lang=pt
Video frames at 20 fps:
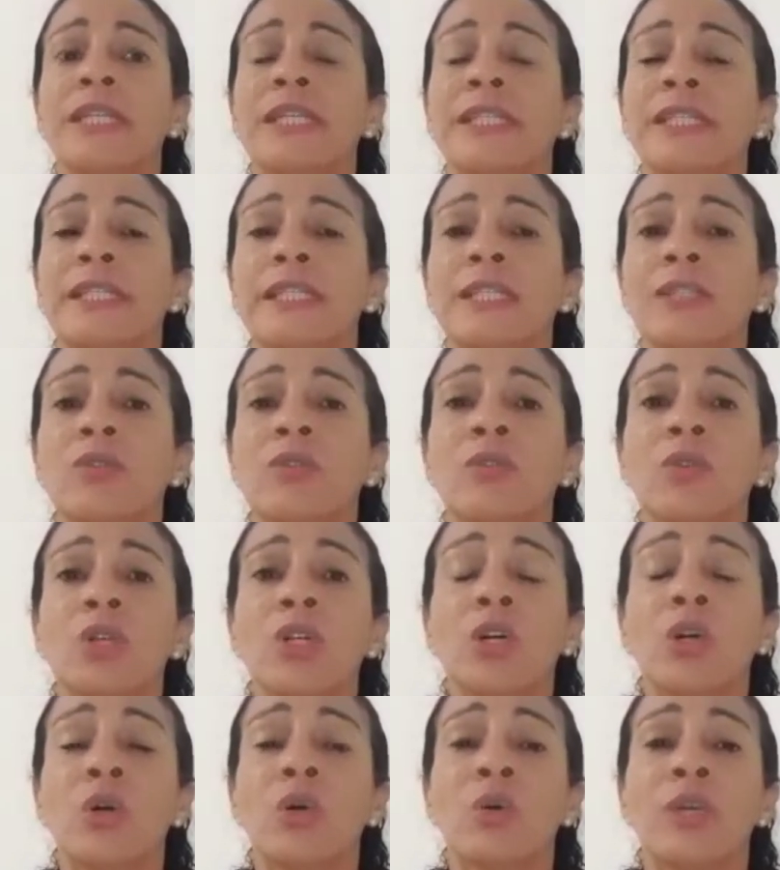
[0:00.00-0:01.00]
Então,
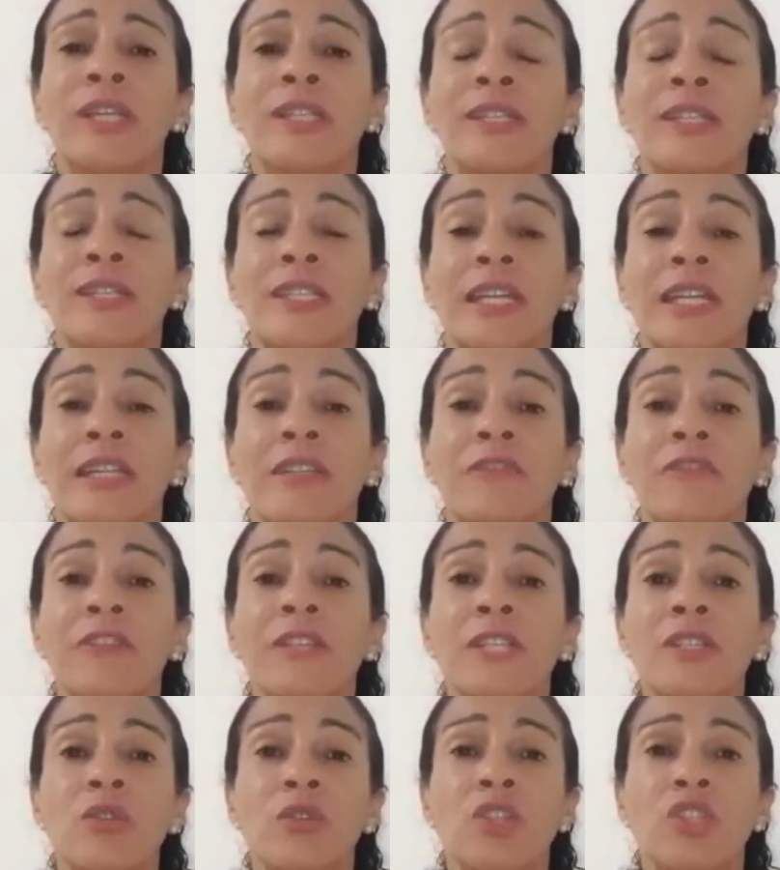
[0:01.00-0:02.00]
esse
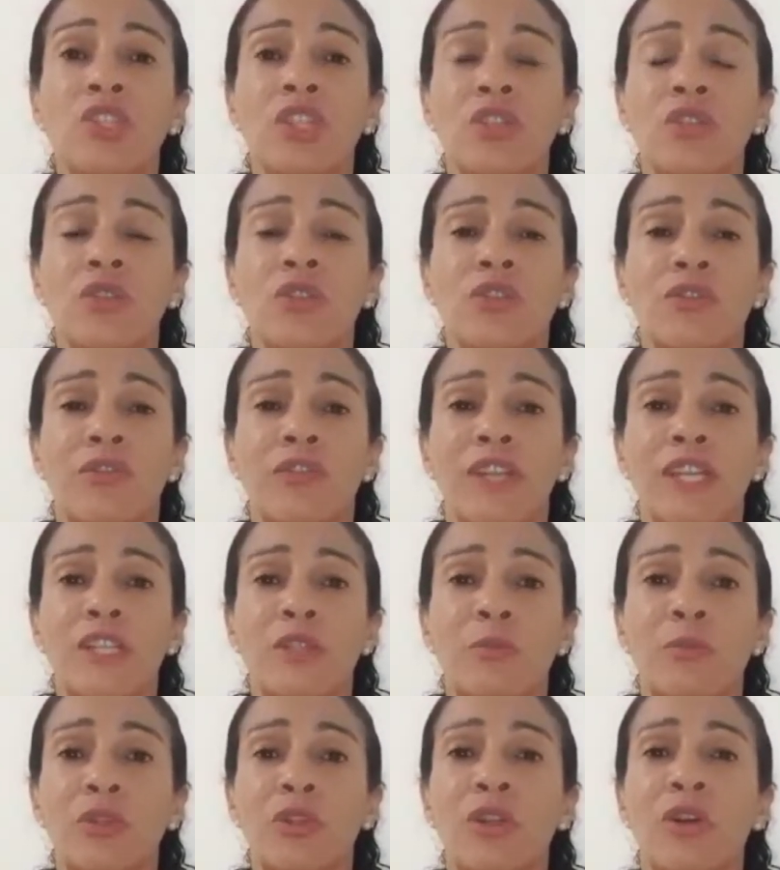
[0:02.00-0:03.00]
sacrifício que Jesus
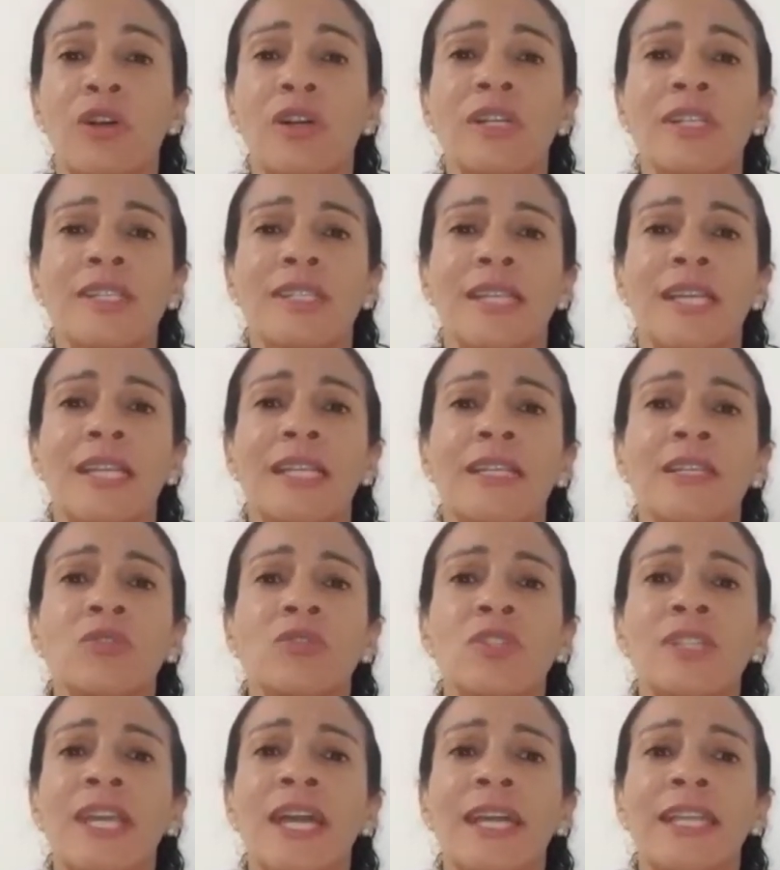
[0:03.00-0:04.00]
fez por nós, ele
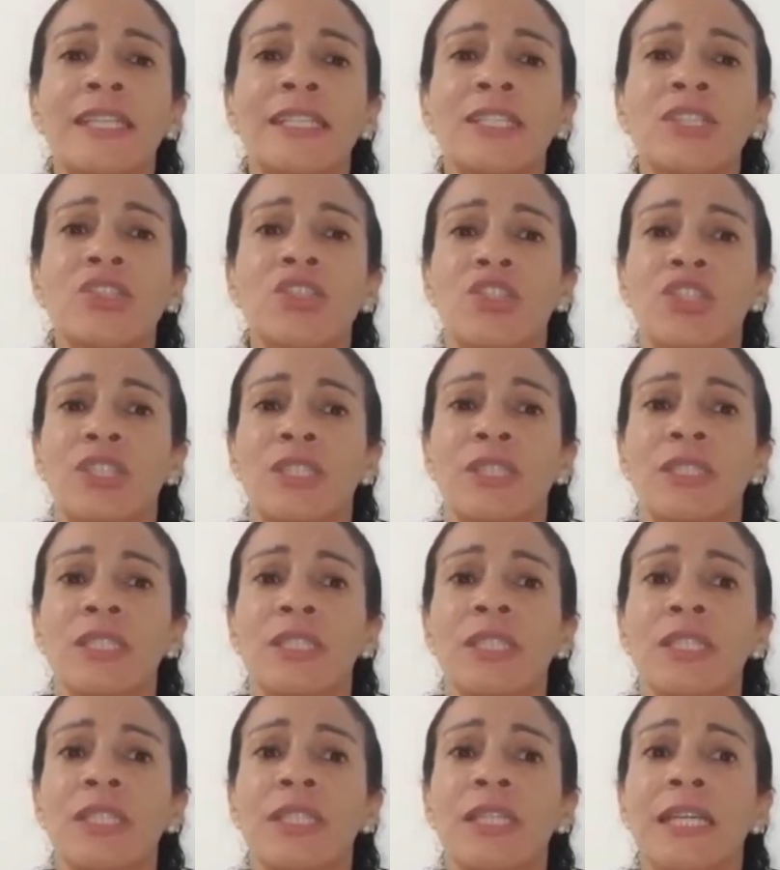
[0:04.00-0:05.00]
nos garante,
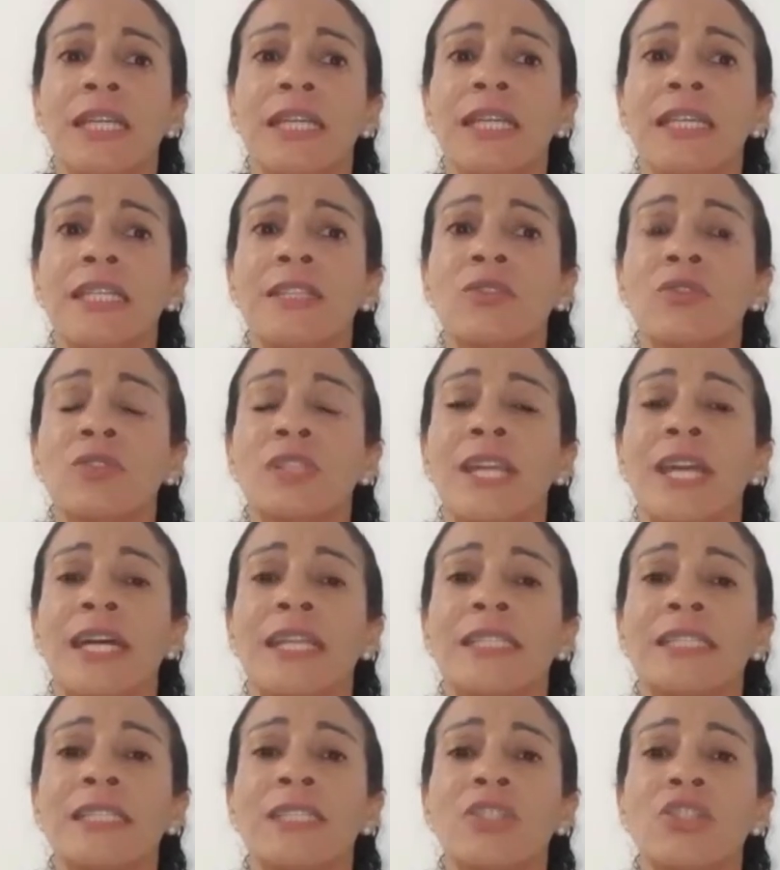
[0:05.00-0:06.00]
ele nos
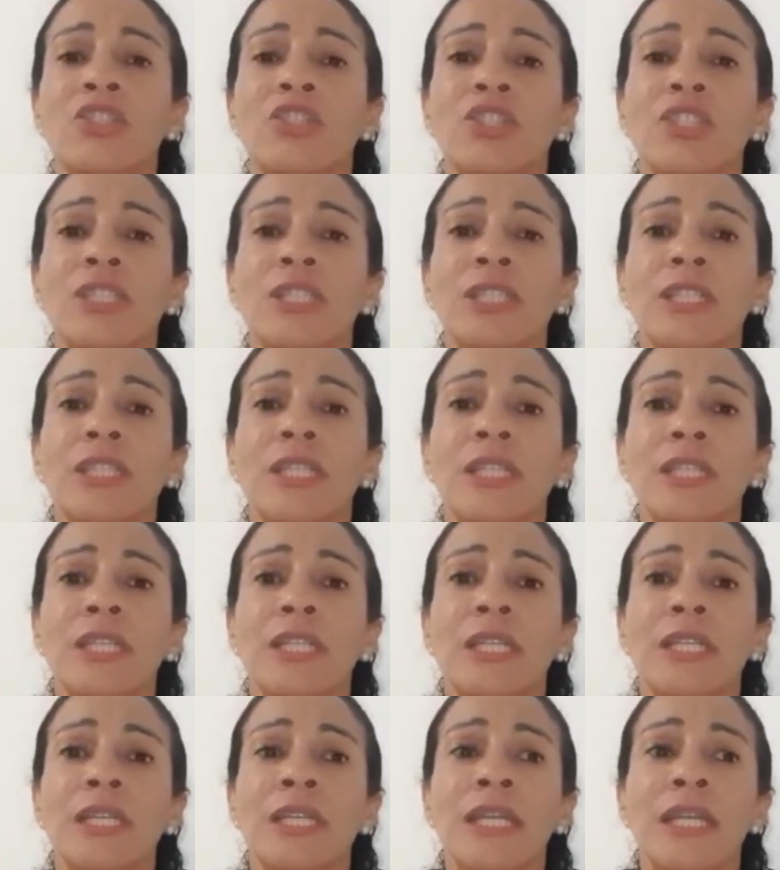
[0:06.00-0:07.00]

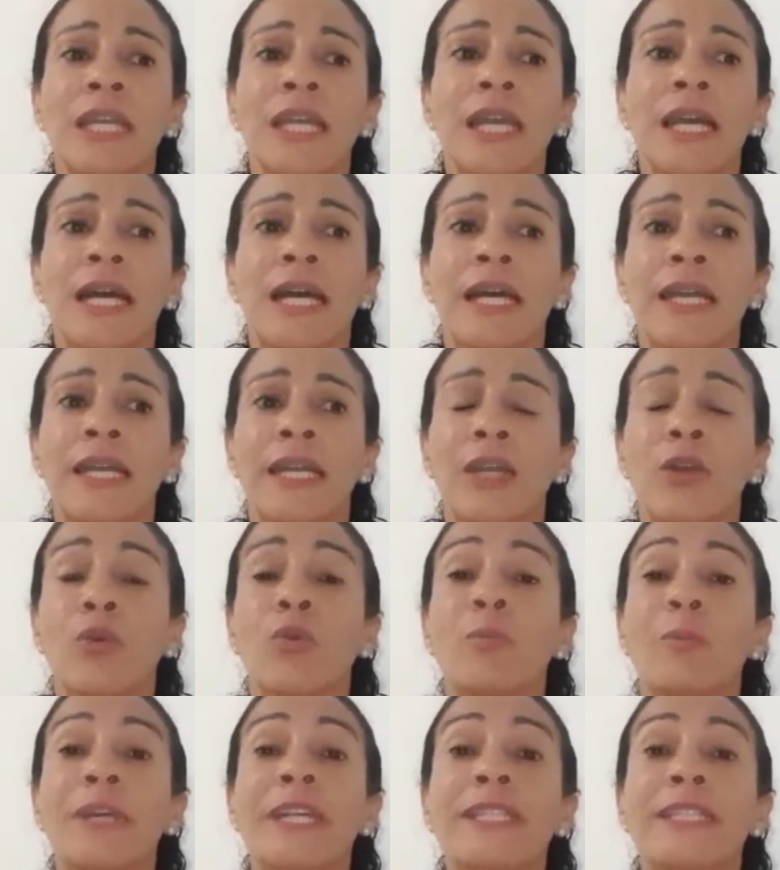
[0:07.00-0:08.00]
garante é,
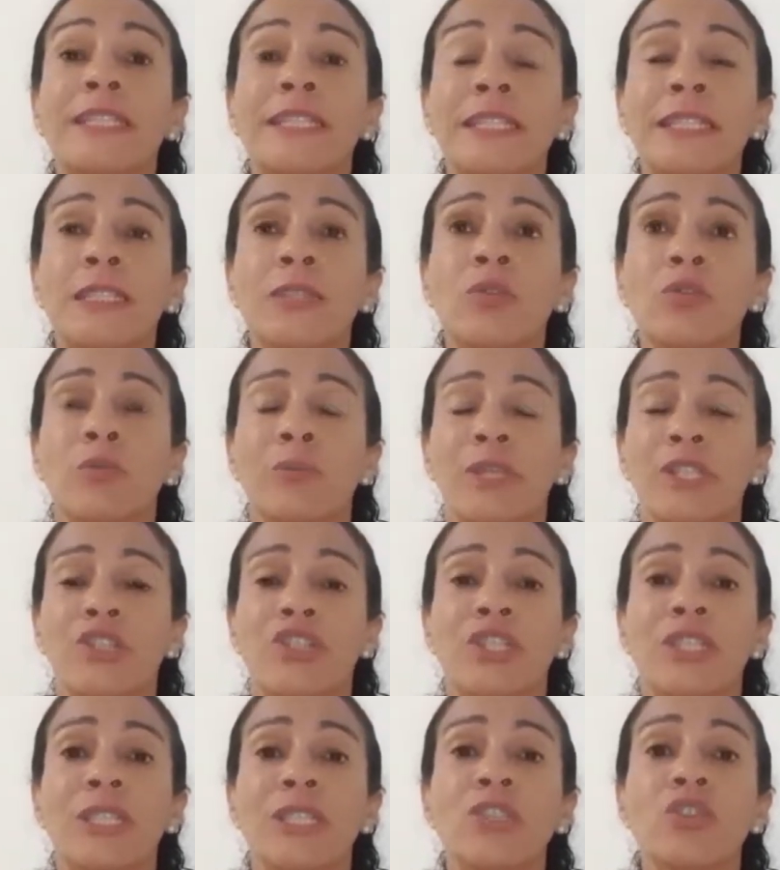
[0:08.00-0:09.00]
o perdão
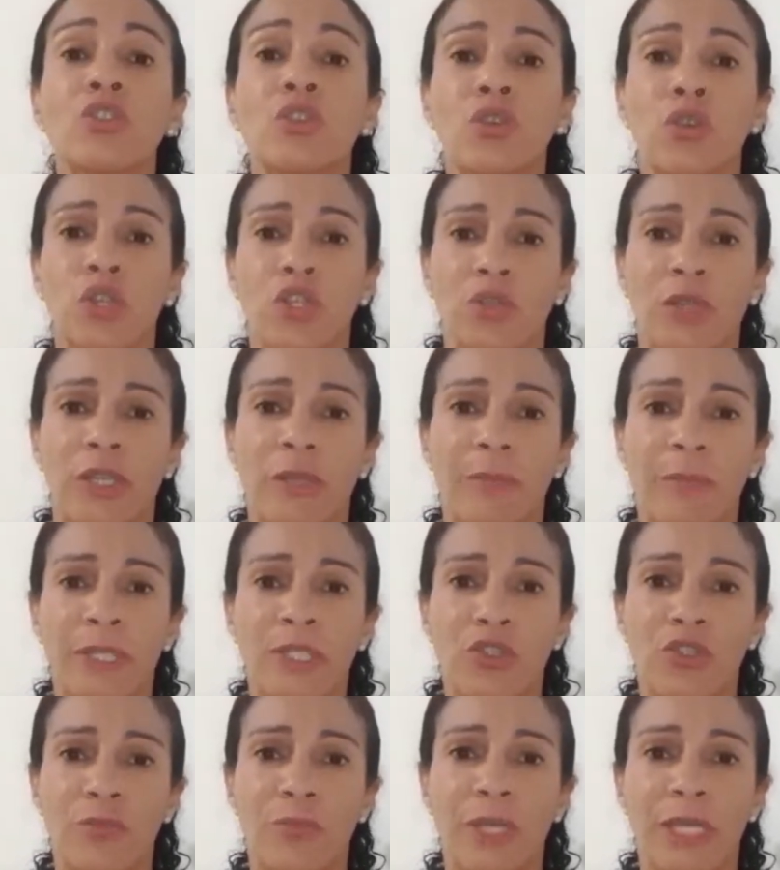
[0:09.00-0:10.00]
mediante o nosso
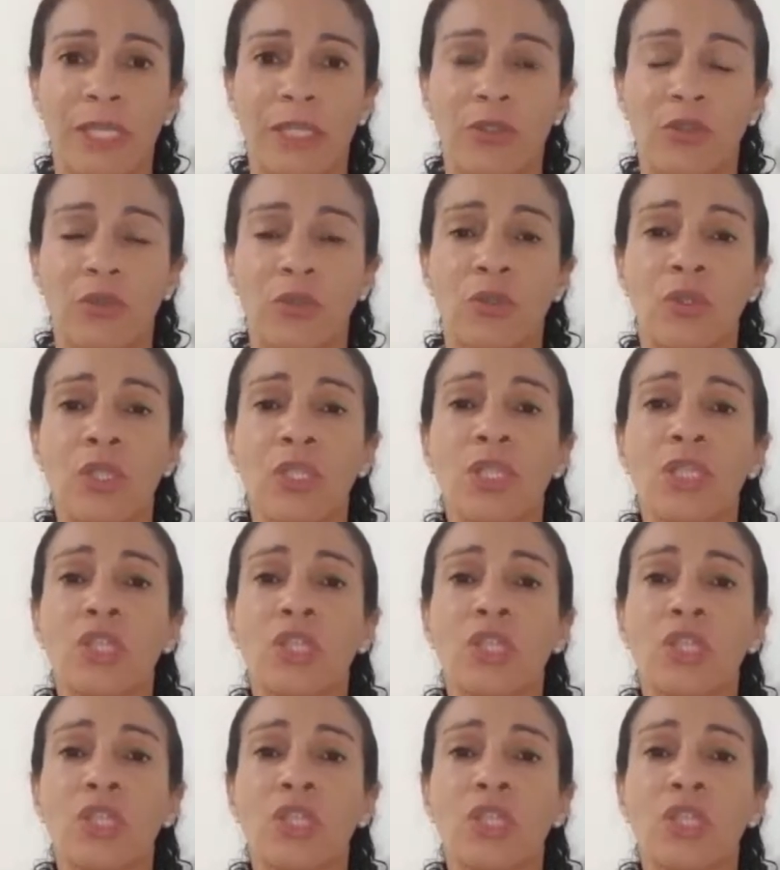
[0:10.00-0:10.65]
arrependimento.